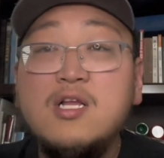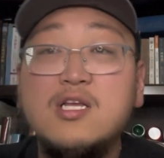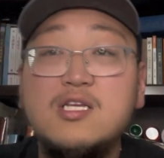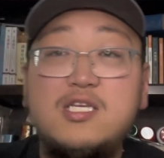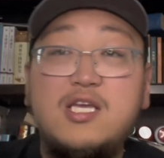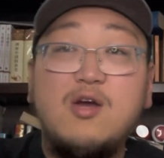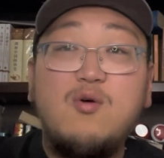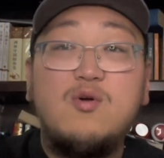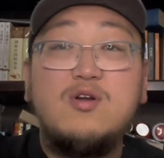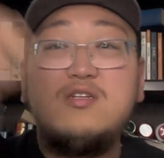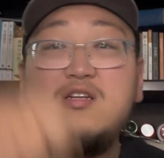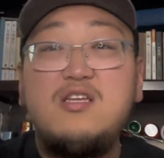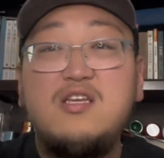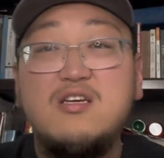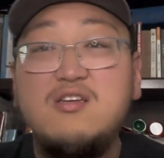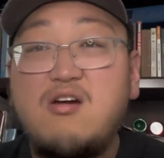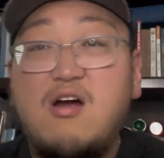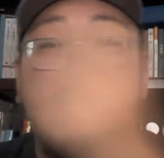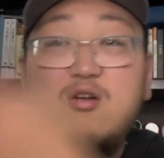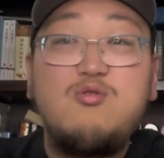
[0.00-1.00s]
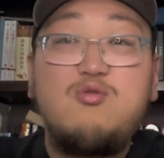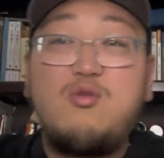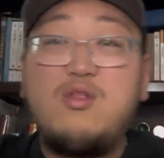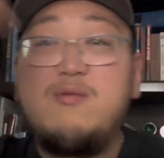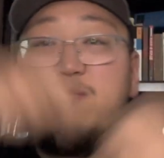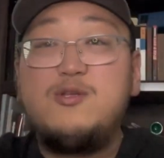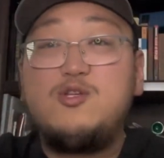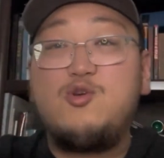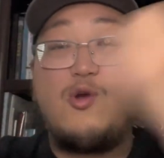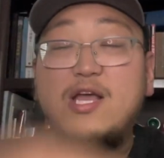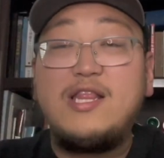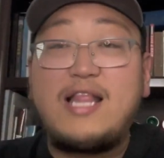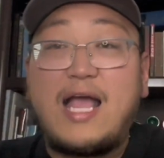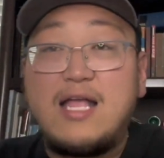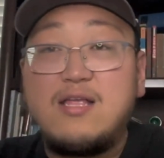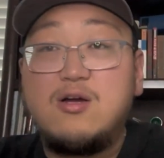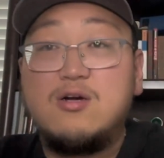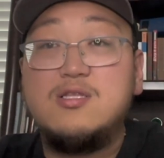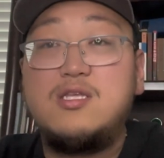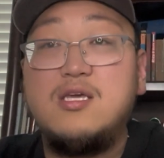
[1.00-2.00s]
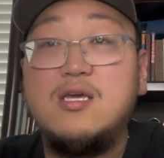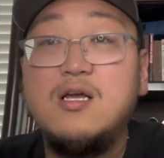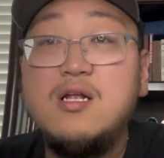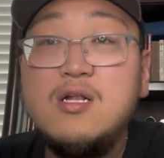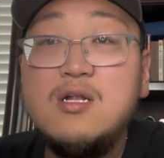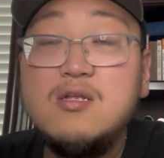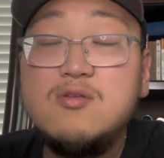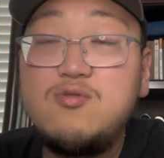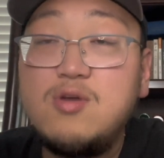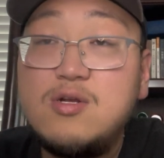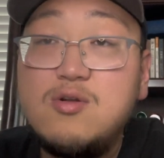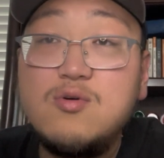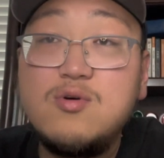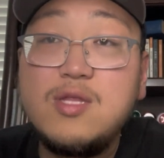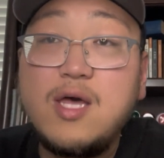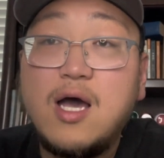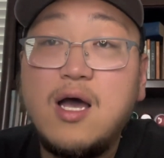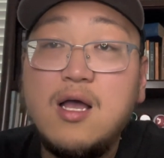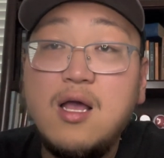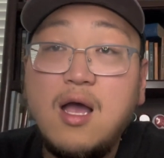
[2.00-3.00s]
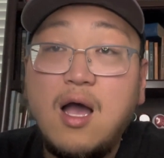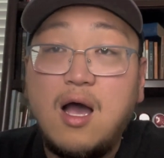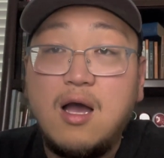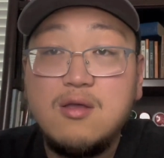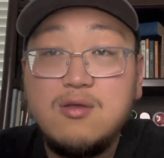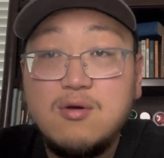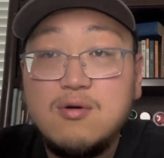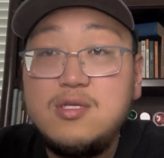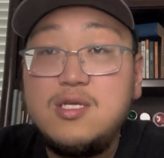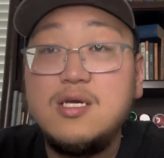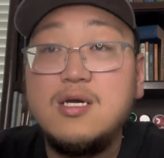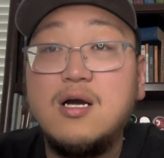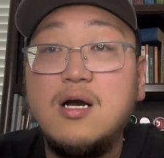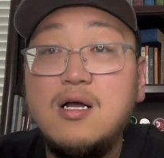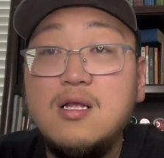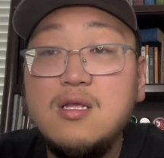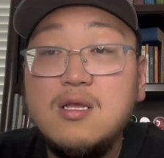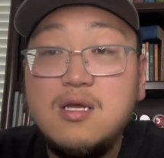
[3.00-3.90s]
结果这几个小孩对他们拳打脚踢，最终呢啊有几个